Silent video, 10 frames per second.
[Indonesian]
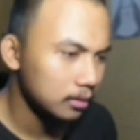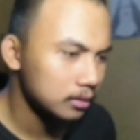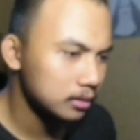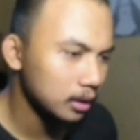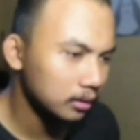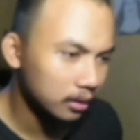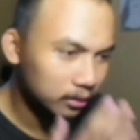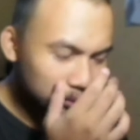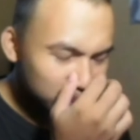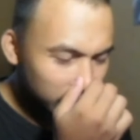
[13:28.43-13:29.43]
jangan
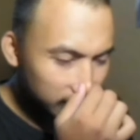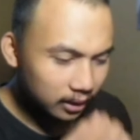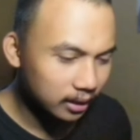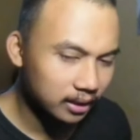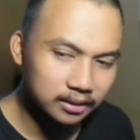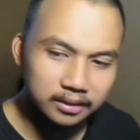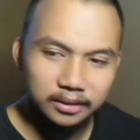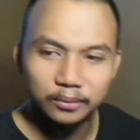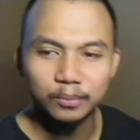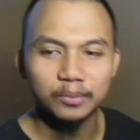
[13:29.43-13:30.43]
deketin men
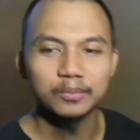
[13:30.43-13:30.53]
anjing gue belum